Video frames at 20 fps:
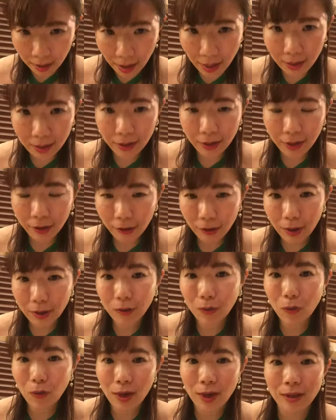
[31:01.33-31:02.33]
で与えてくれる
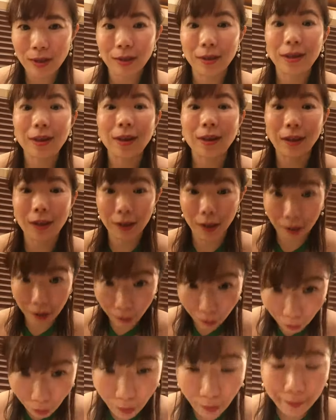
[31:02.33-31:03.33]
のがお母さんだったんだけれ
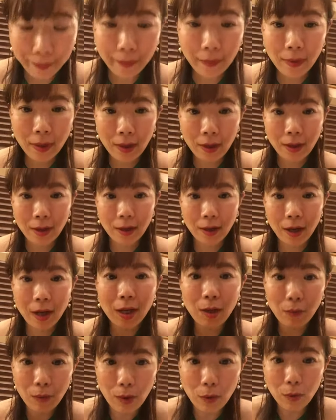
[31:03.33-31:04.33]
ど
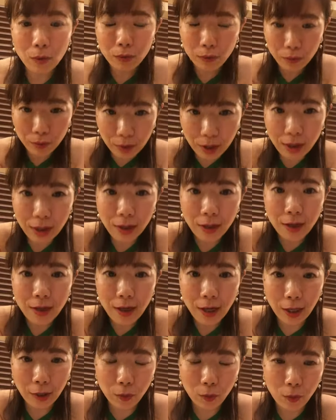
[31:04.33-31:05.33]
彼は本当に
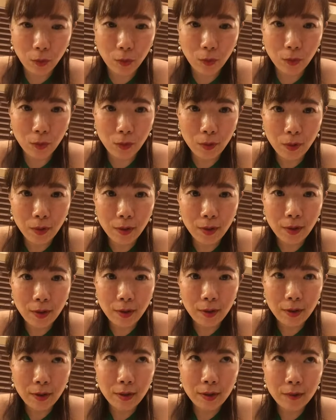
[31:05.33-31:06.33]
あの
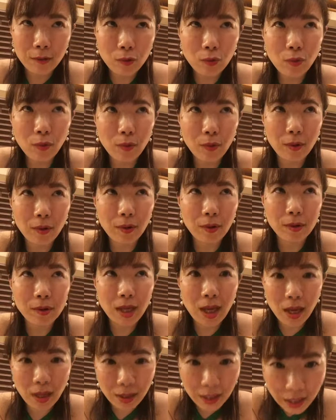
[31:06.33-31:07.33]
ちょっと
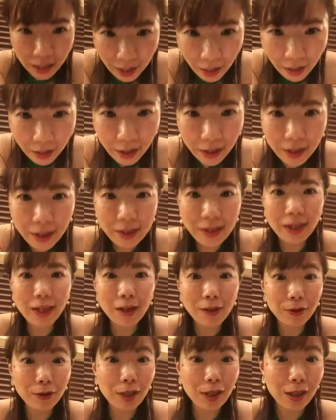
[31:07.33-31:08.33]
人間的な性
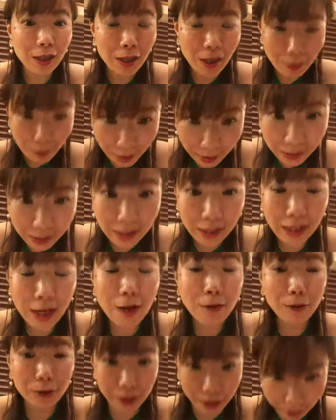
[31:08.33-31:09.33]
格で言えば引き
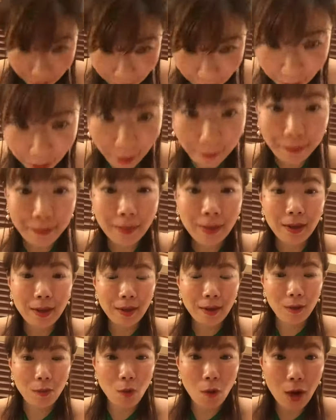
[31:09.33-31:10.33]
合うし
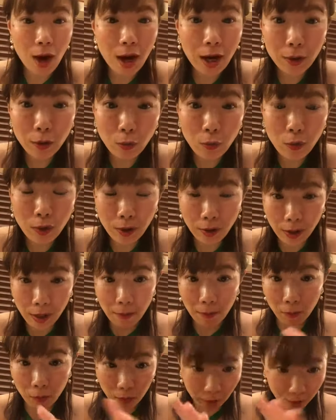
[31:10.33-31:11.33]
もう母の面影
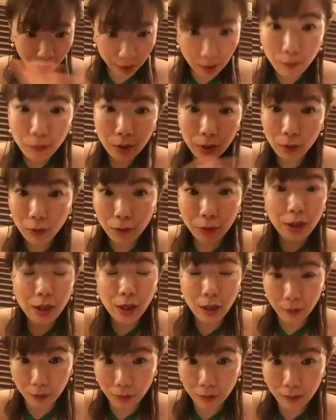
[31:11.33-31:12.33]
もなんか全部いろいろ似
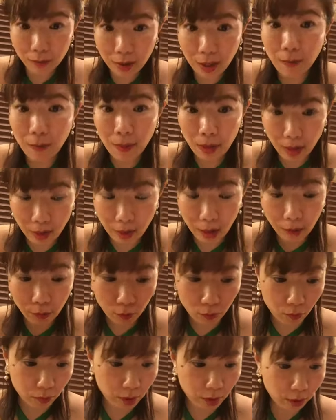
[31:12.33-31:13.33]
てる生命あ
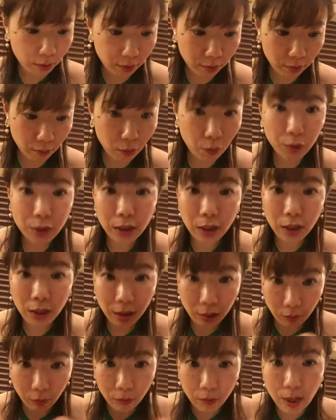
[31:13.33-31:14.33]
のなんていうの保守的
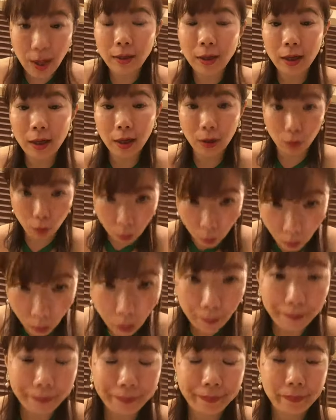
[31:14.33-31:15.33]
にもなんだけ
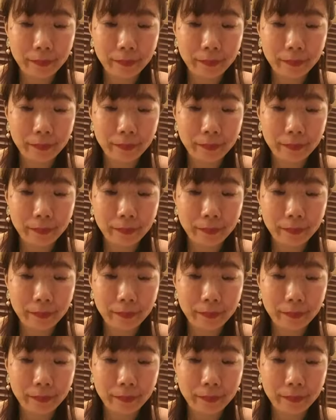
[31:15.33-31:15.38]
ど